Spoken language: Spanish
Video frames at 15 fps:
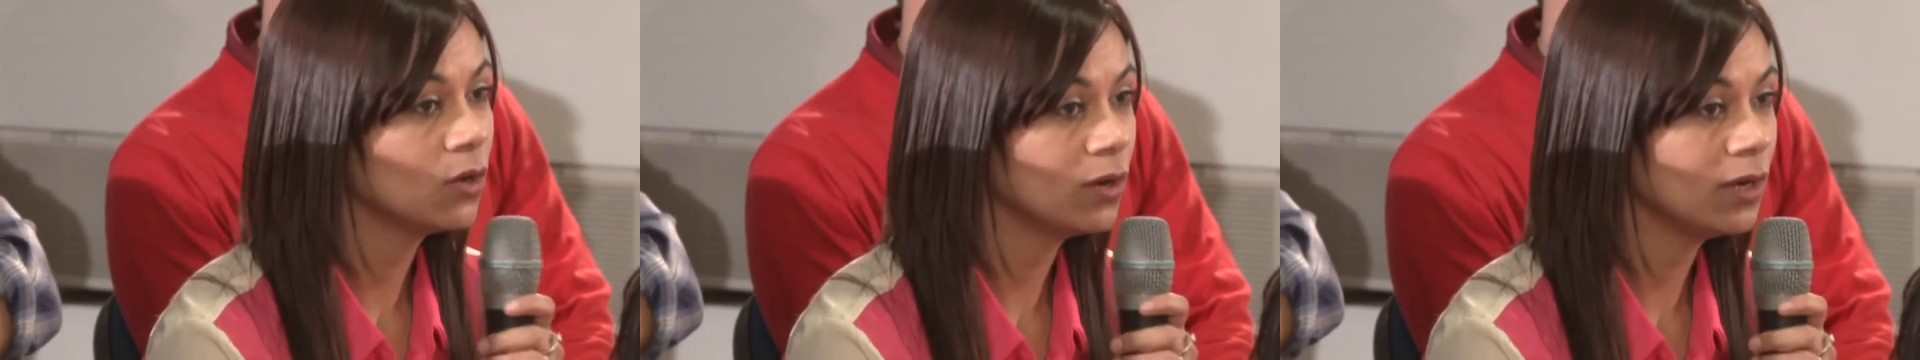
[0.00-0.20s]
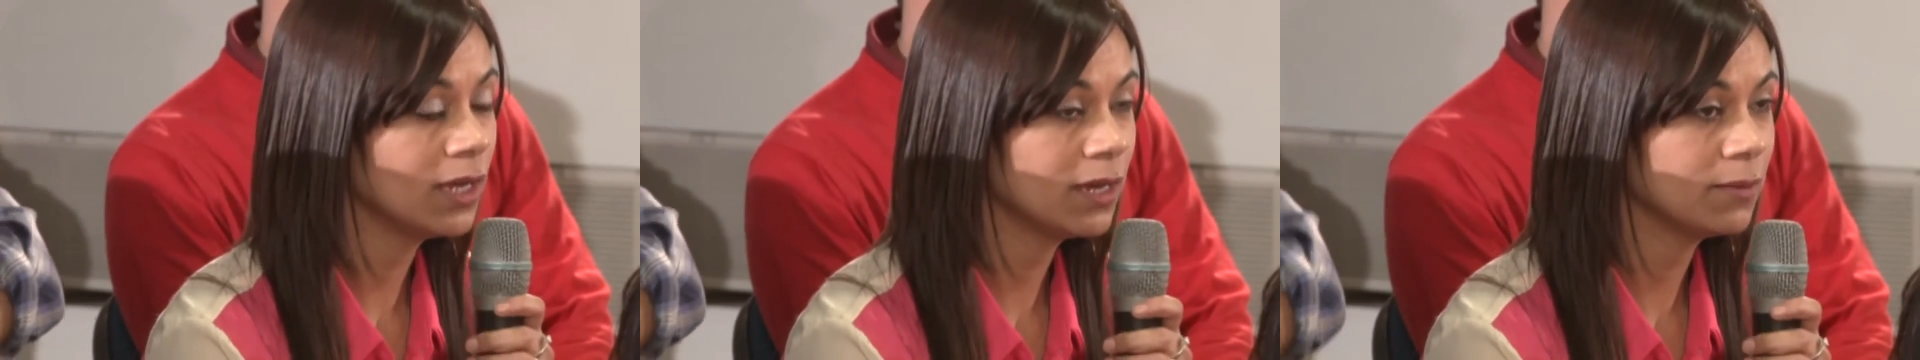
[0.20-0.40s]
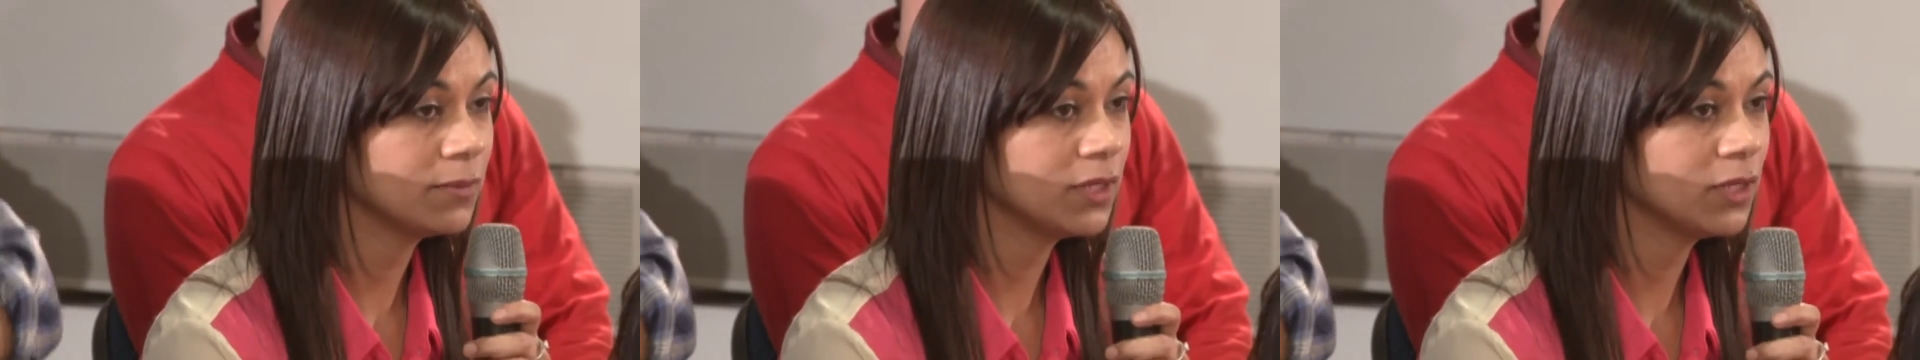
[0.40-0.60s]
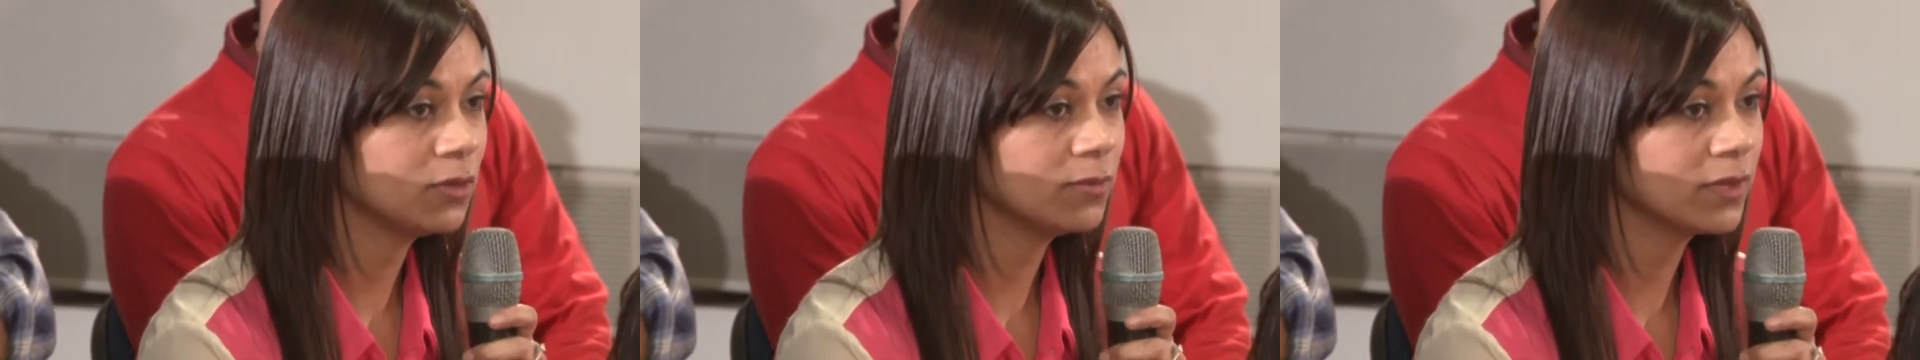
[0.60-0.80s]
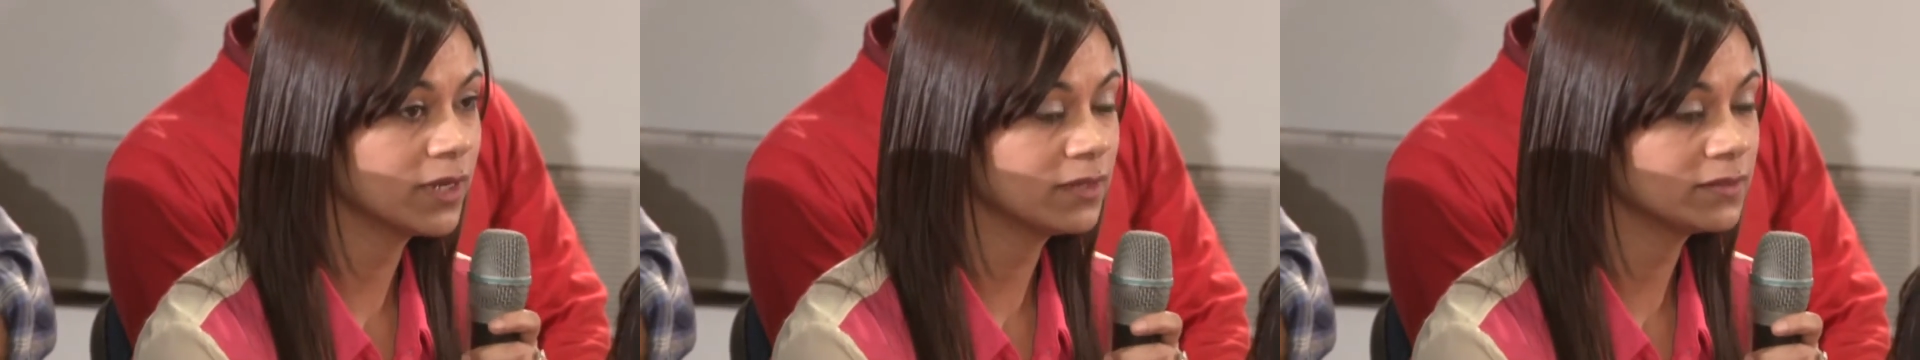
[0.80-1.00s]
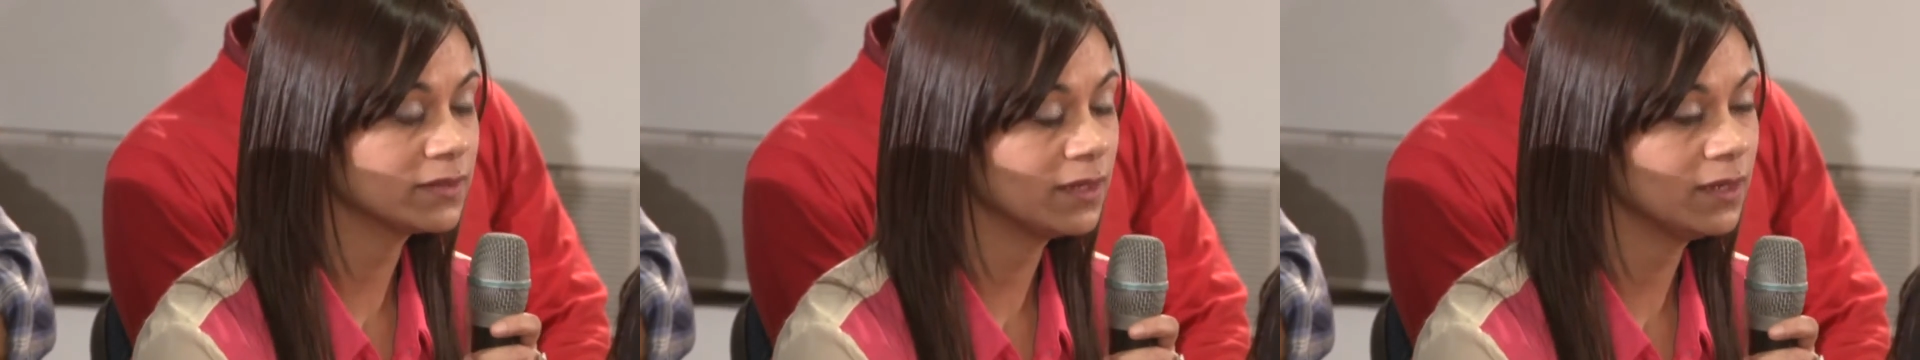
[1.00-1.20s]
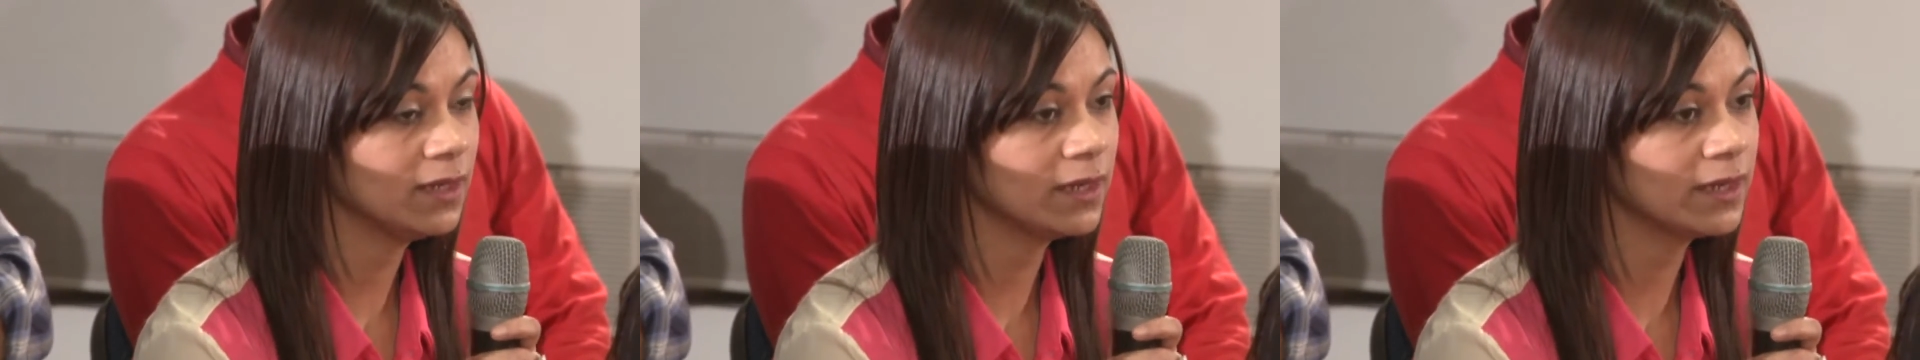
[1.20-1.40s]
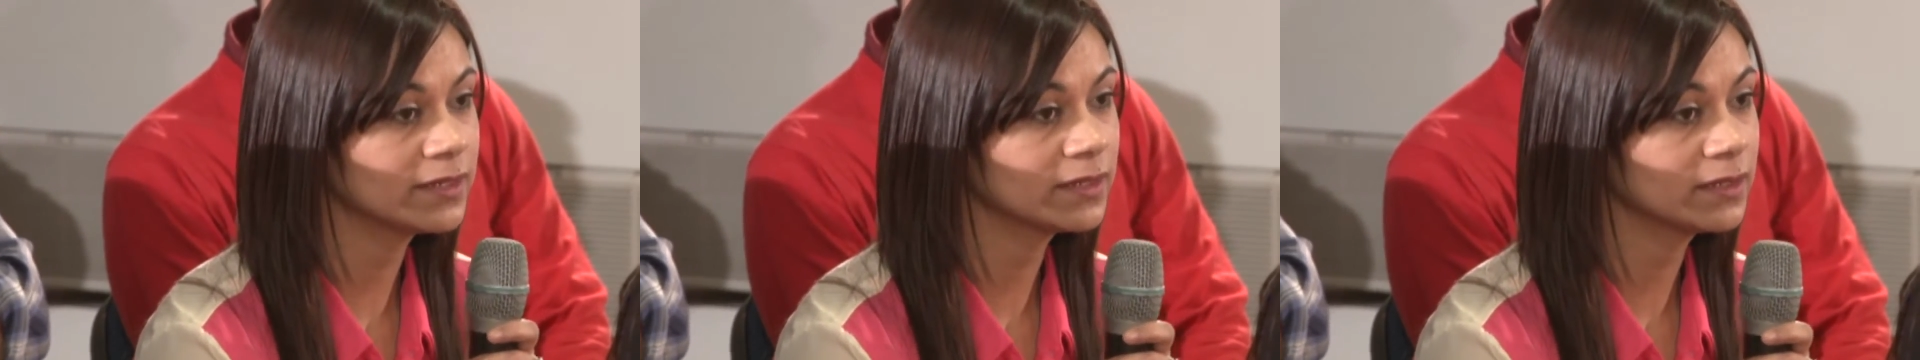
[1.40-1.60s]
Hola, mi nombre es
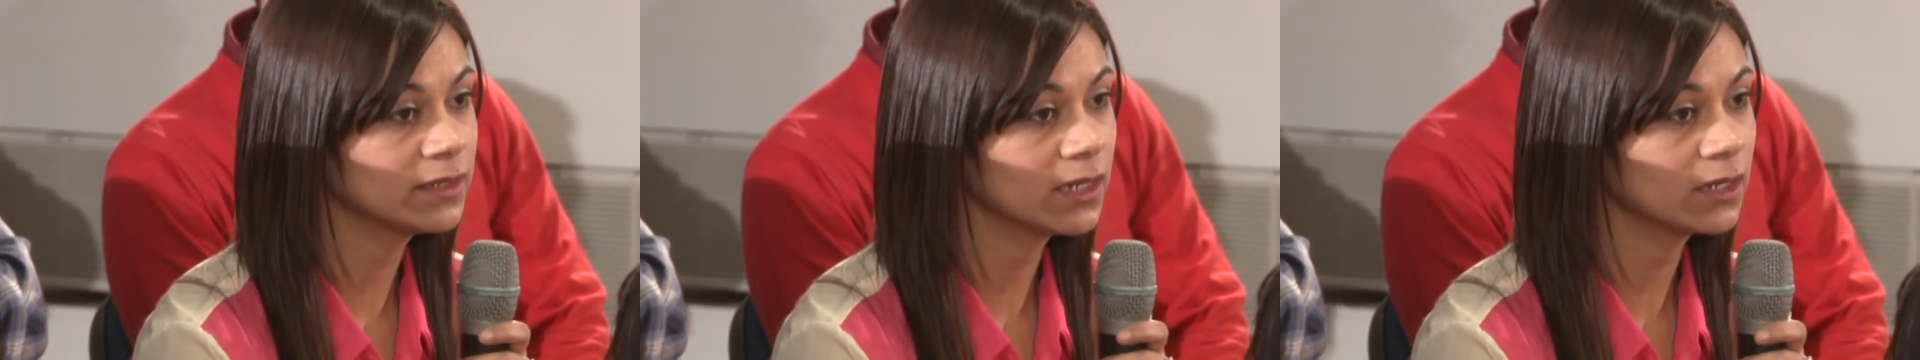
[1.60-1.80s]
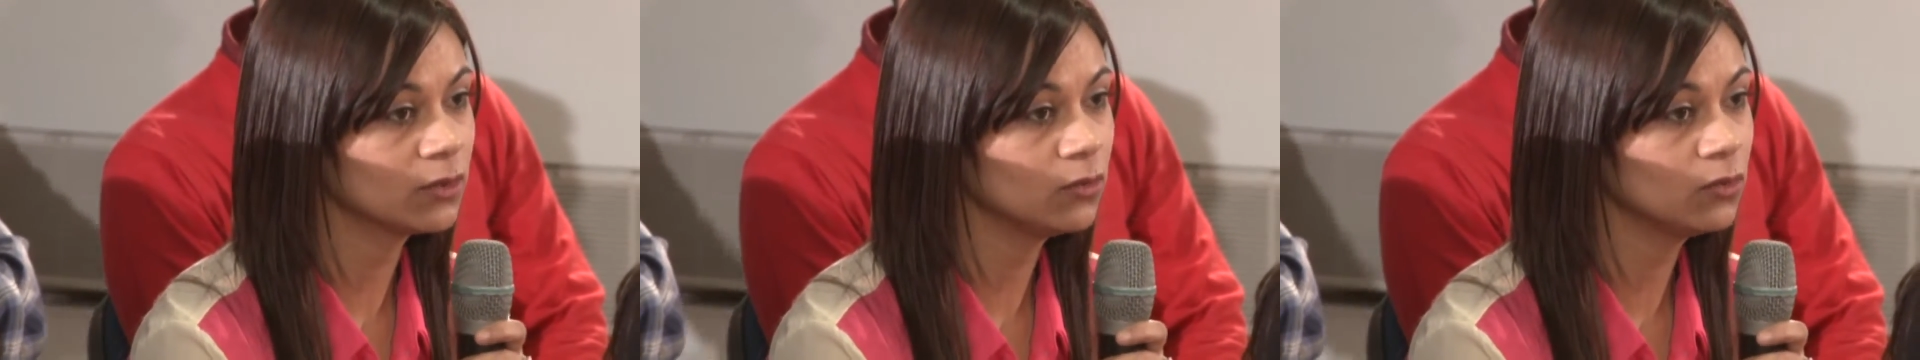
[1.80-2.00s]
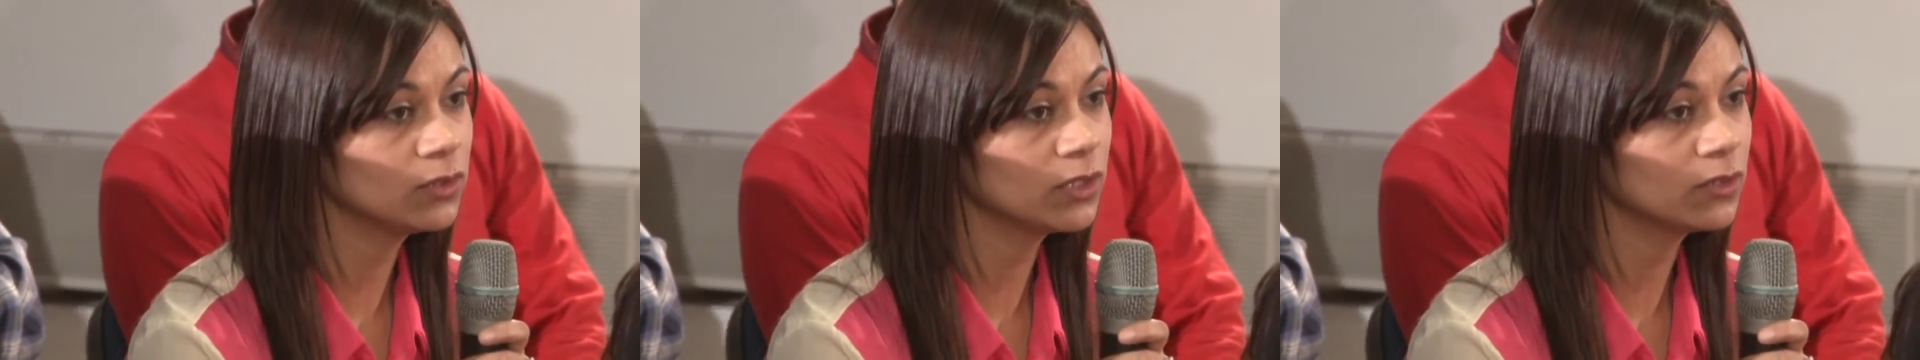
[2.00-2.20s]
Liliana Santa Cruz,